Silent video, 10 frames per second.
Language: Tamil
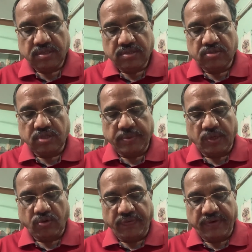ஸோ அந்த மாதிரி
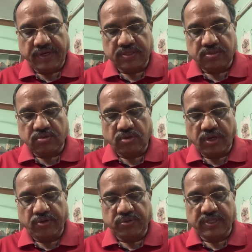நோ ஃபில்டர்ஸ் டு
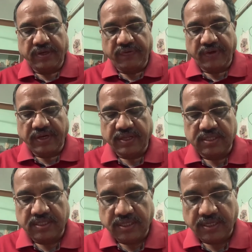நாட் யூஸ் எனி ஃபில்டர்
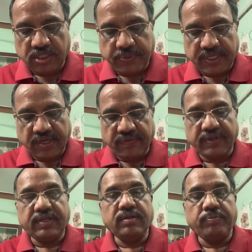ஸ்டிக்கர் ஸ்பெஷல்
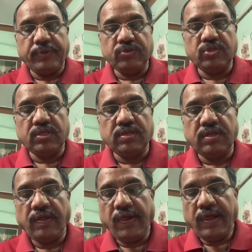எஃபெக்ட்டு மியூசிக்கு
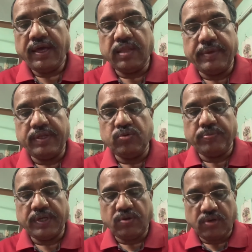அந்த மாதிரி எதுவும்
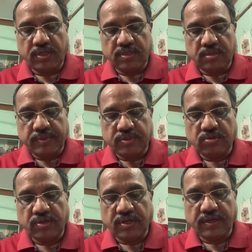பண்ணக்கூடாது அப்படின்னு
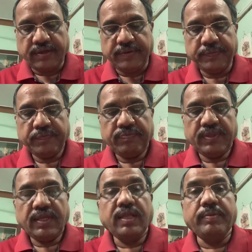சொல்லியிருக்காங்க
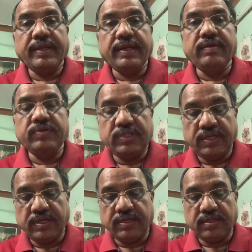அது மாதிரி நிறைய
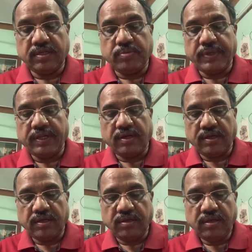விஷயங்கள் இதில்
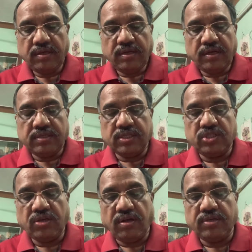பண்ணியிருக்காங்க இட்ஸ் அ
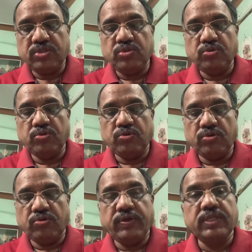சான்ஸ் டு
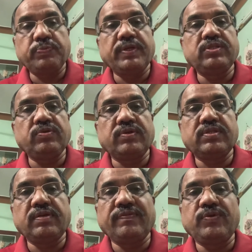எக்ஸ்ப்ரெஸ் யுவர்
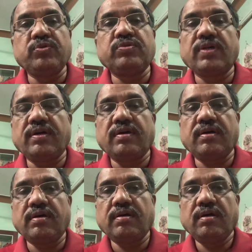செல்ஃப் டு த
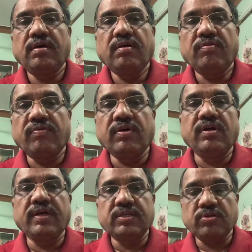
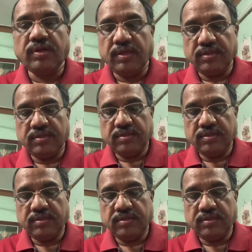வேர்ல்டு ஆக்சுவலாக